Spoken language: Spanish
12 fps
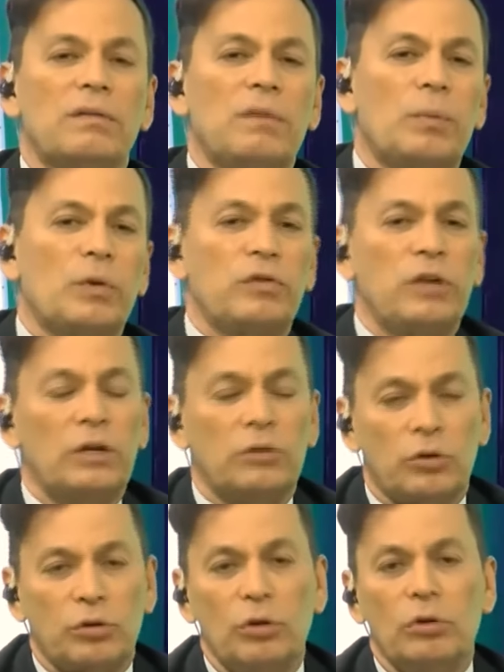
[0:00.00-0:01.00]

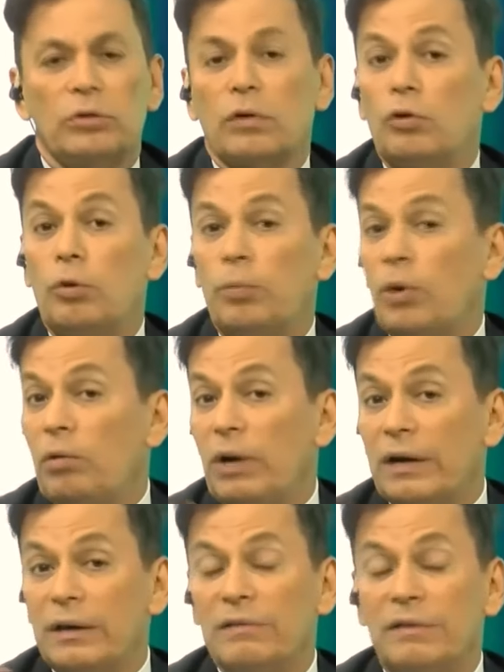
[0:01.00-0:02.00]
15%, todo, no puedo
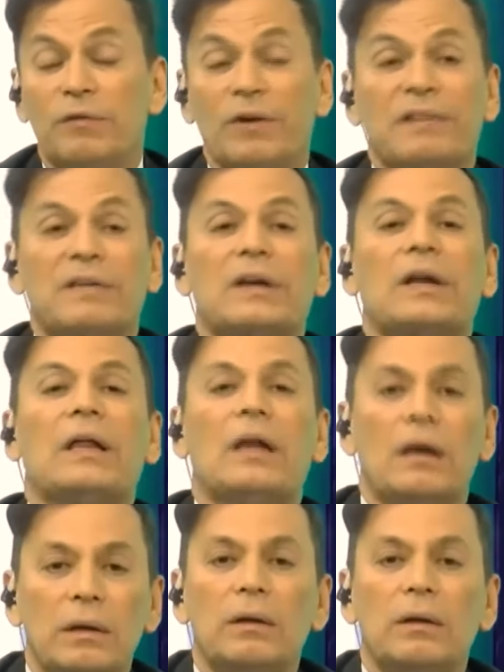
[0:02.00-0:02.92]
hablar de cifra cerrada,